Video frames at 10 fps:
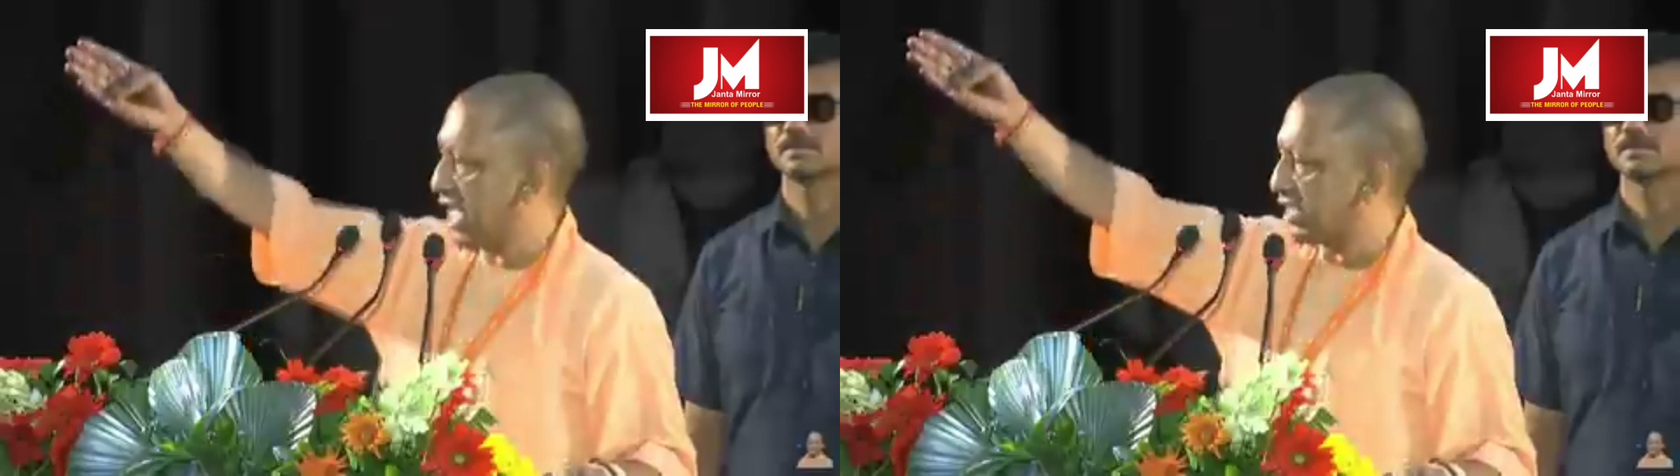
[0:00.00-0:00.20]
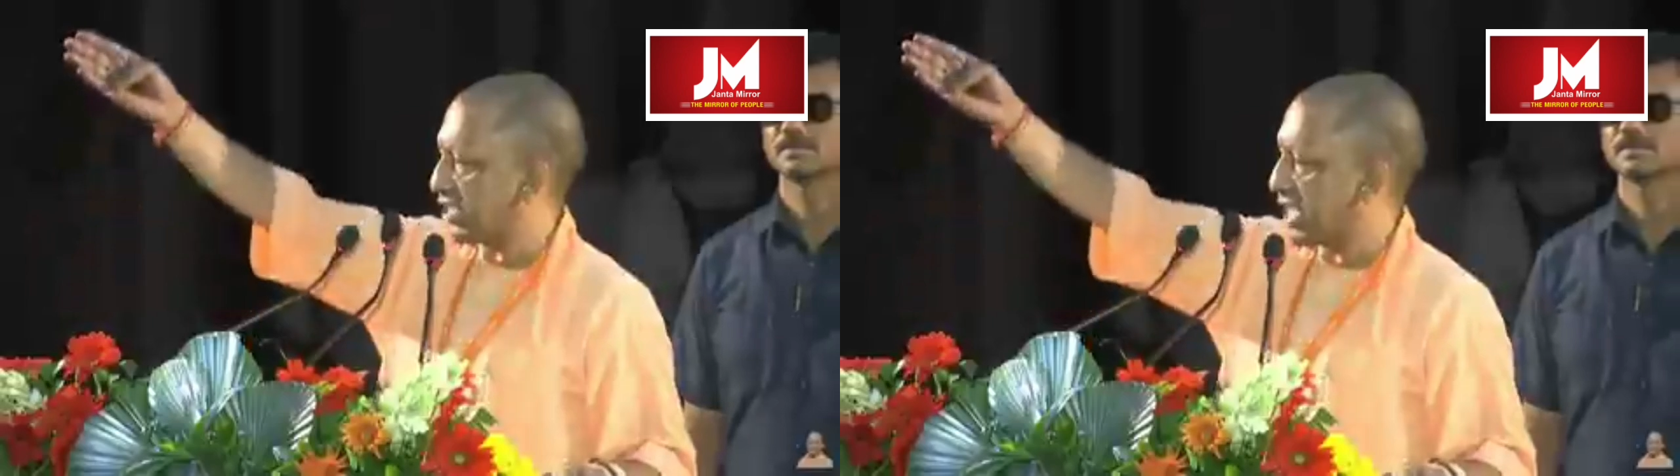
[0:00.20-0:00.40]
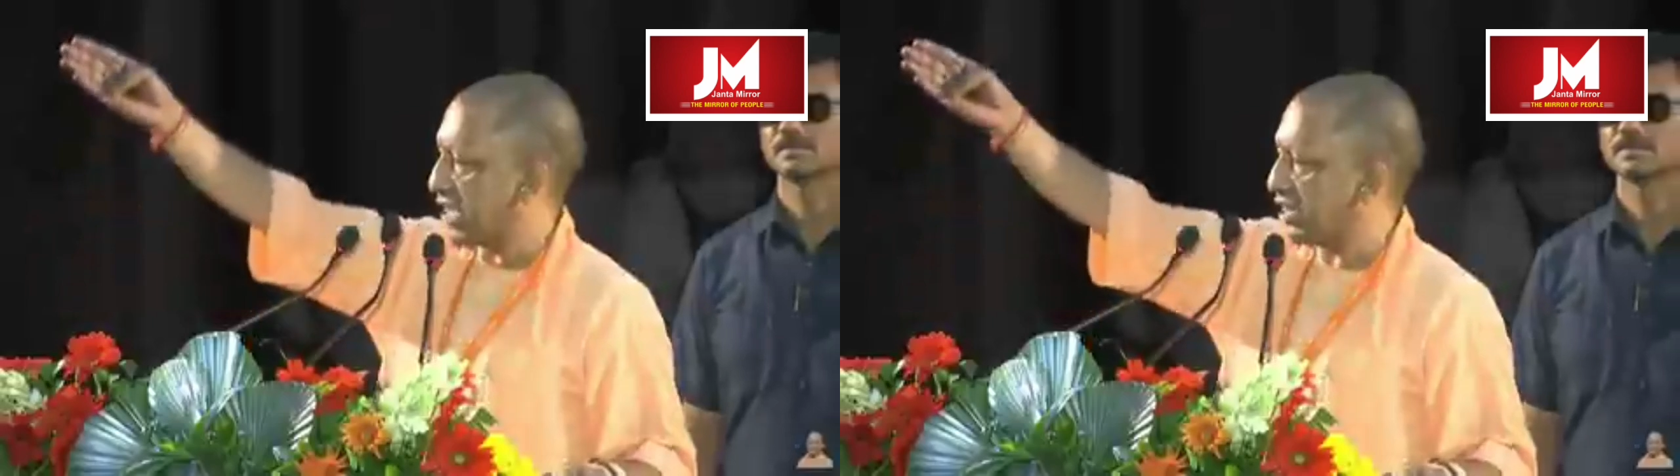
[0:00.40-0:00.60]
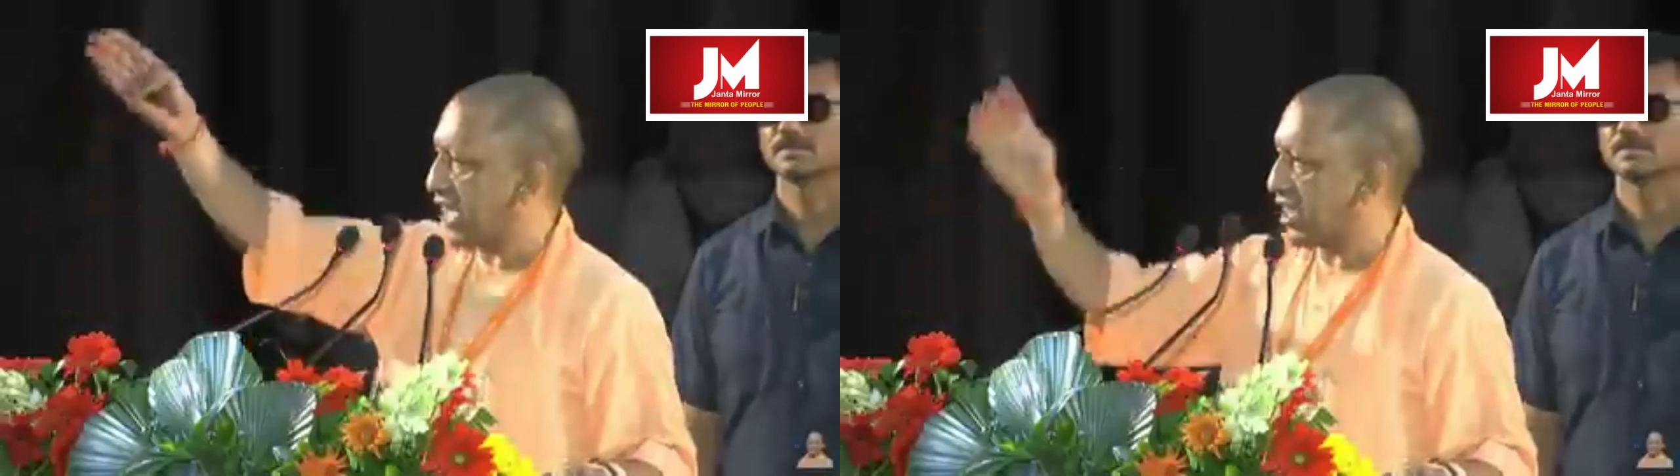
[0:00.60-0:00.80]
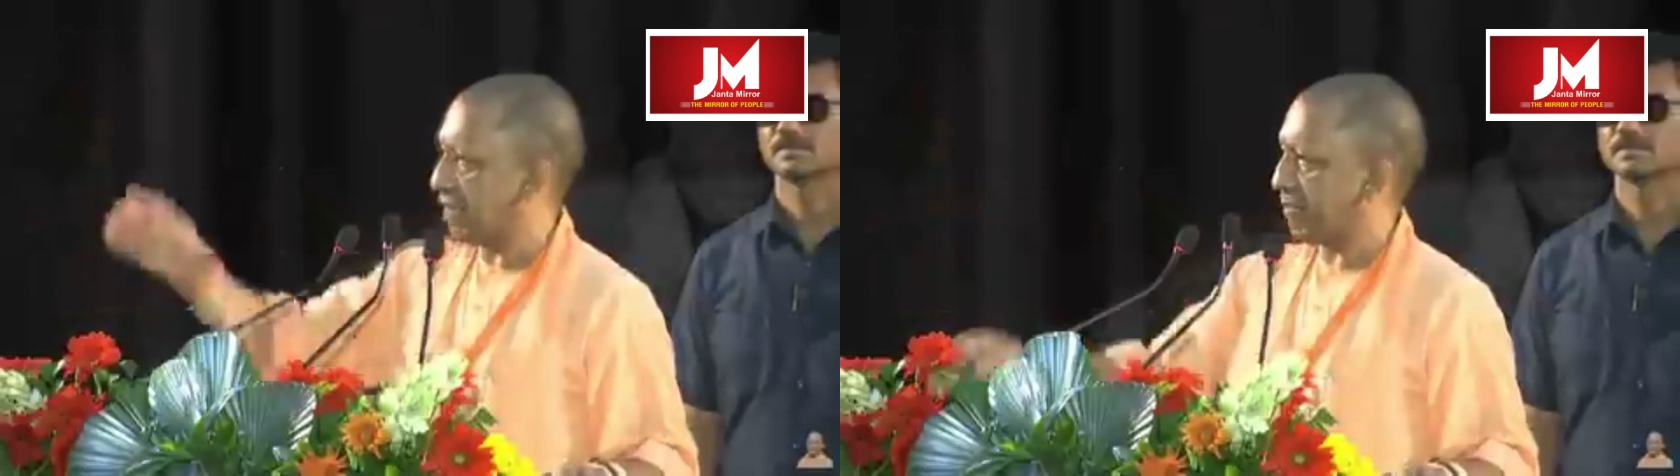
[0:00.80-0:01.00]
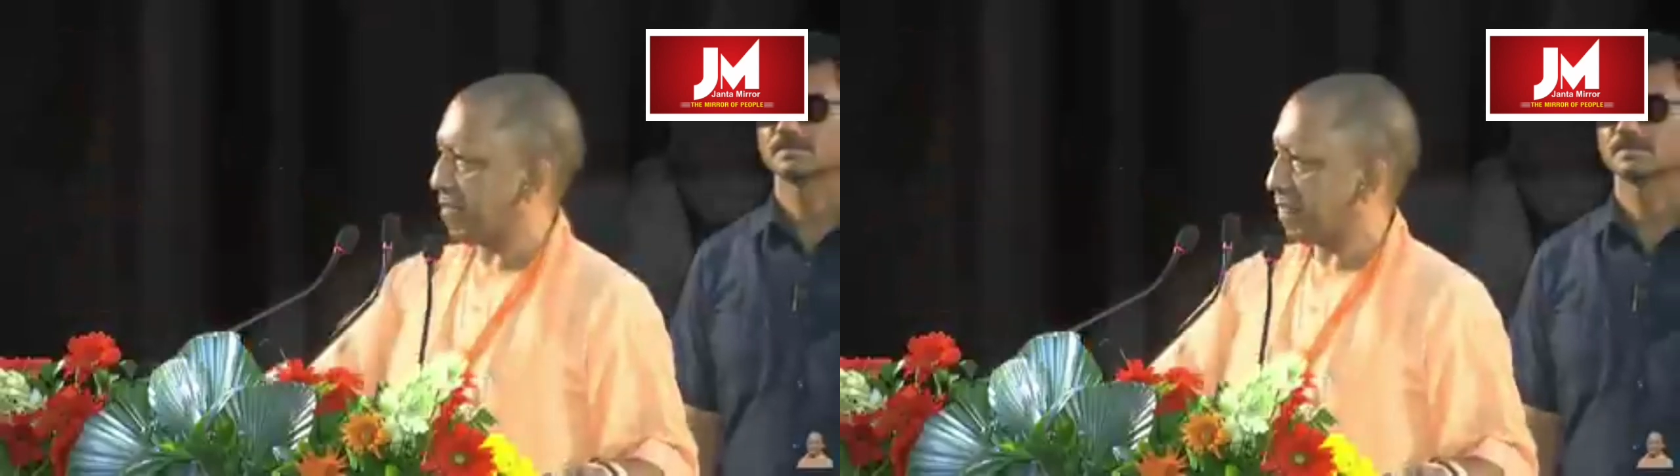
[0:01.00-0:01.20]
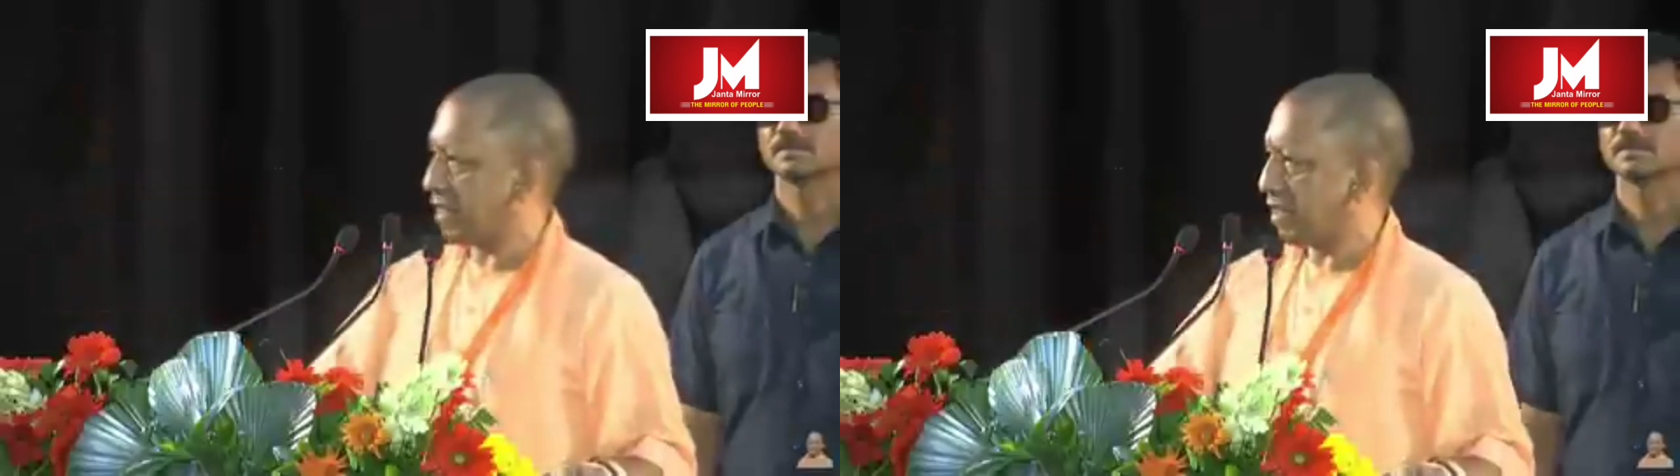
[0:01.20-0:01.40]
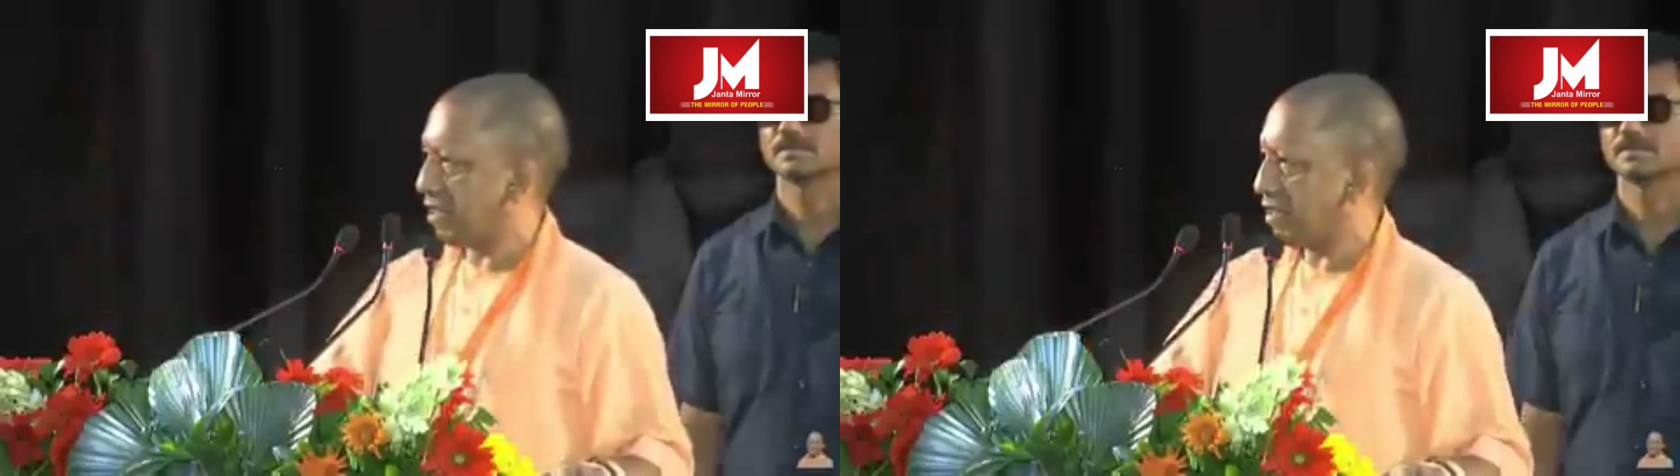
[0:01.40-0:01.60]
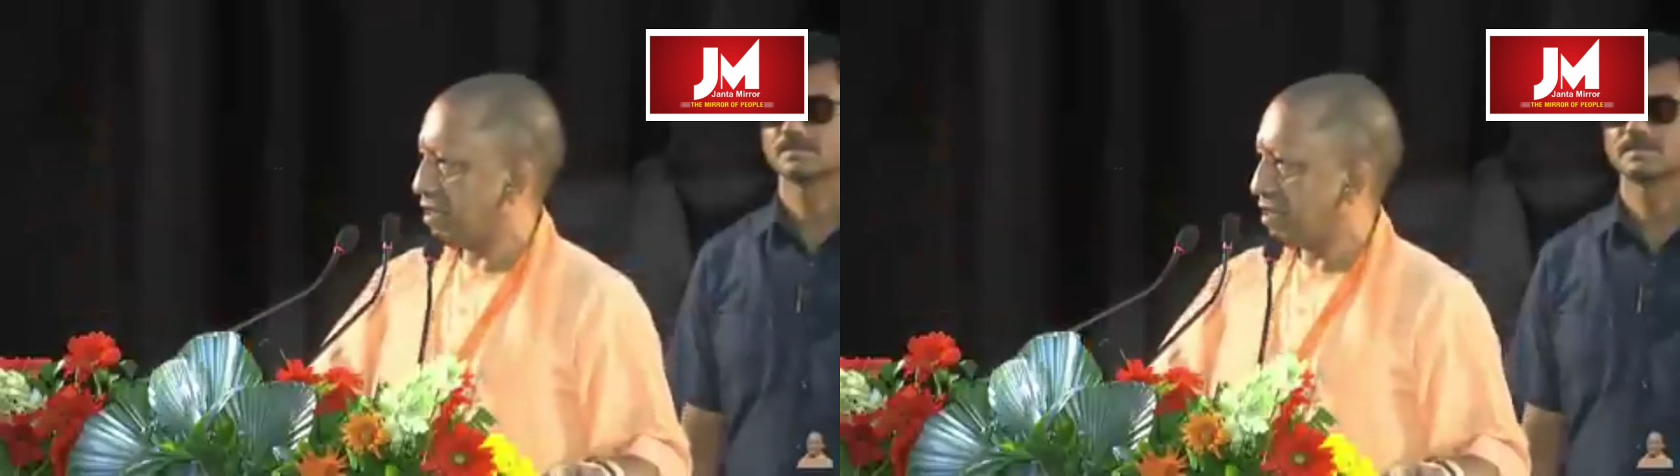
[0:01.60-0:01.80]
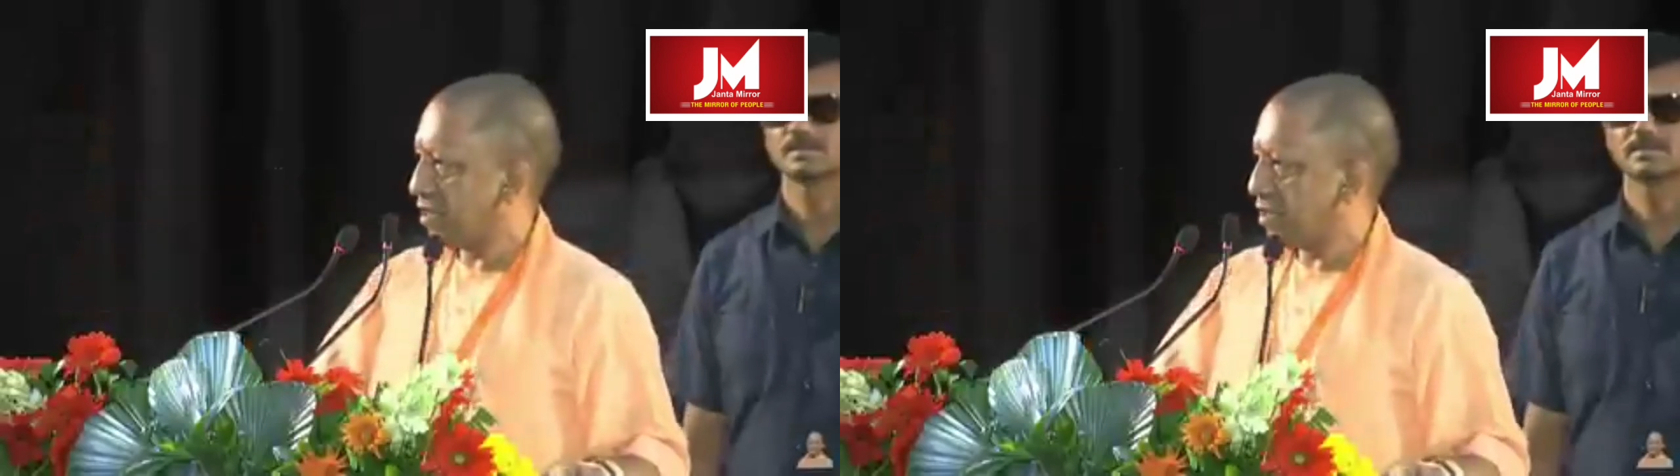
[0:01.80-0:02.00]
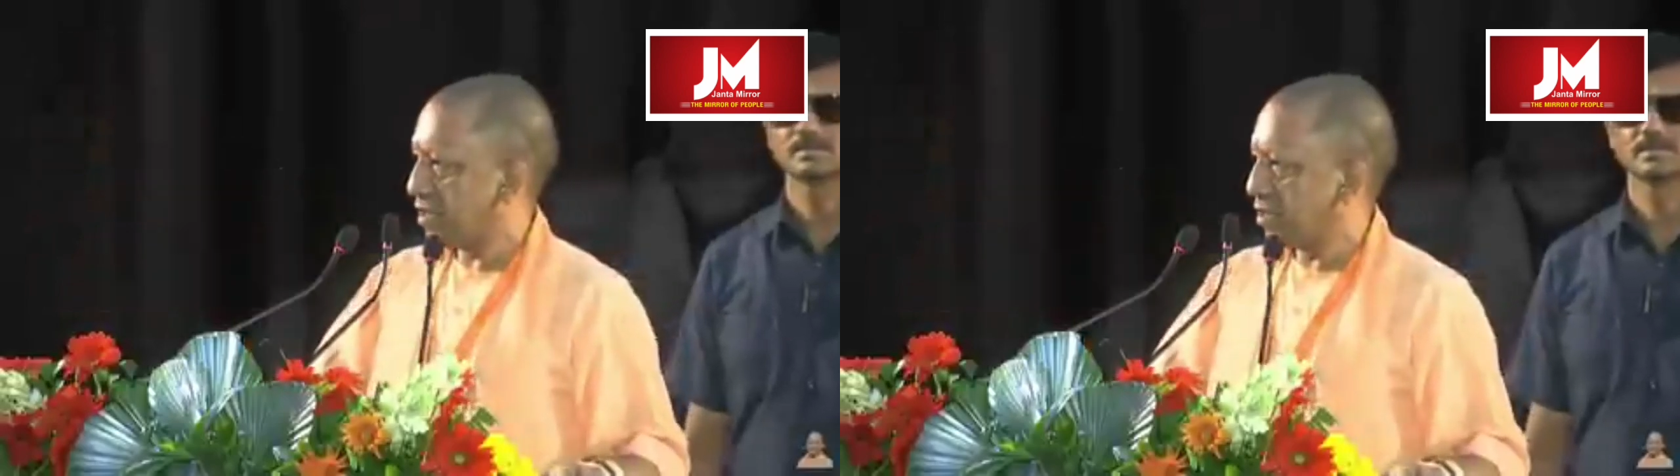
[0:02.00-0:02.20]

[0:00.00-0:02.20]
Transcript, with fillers: भाजपा की एक दिवसीय प्रदेश